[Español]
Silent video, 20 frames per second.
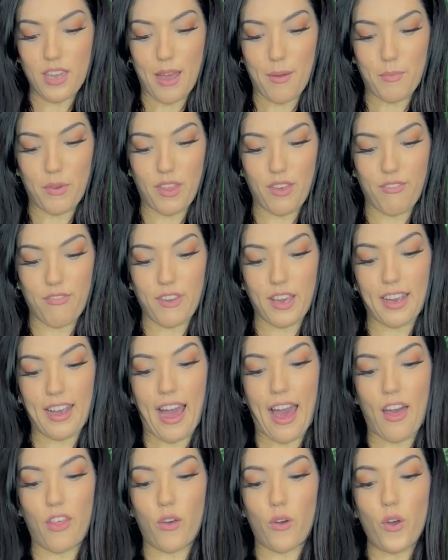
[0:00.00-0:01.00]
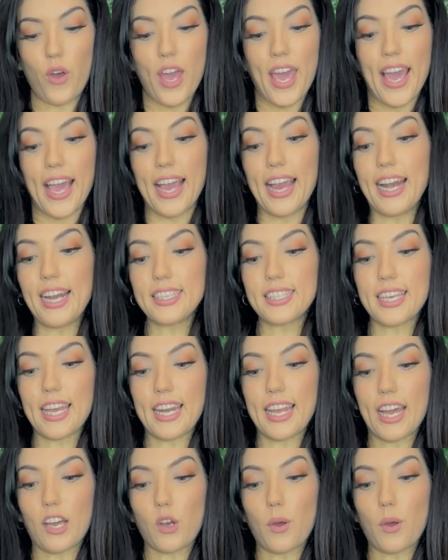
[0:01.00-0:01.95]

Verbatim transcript: ya modificado. Y les quería